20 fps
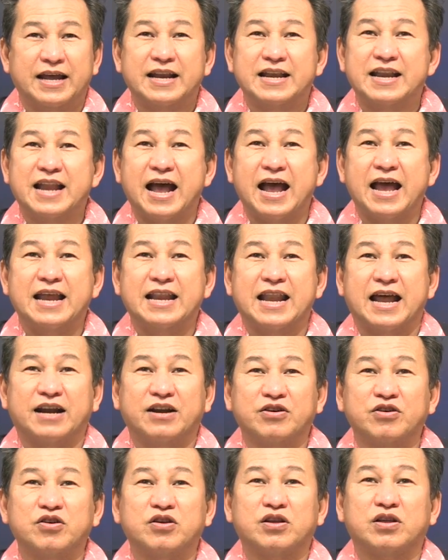nay là
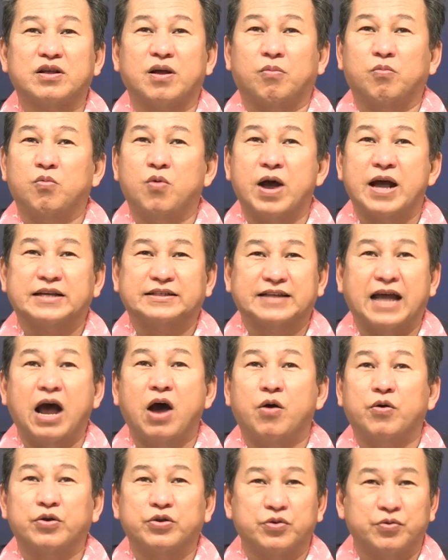nước Cộng Hòa Xã
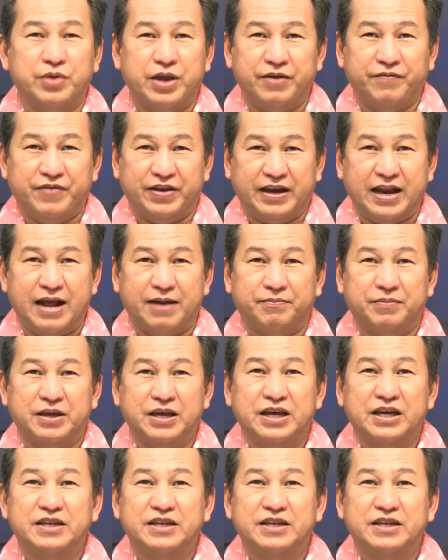hội Chủ nghĩa Việt Nam,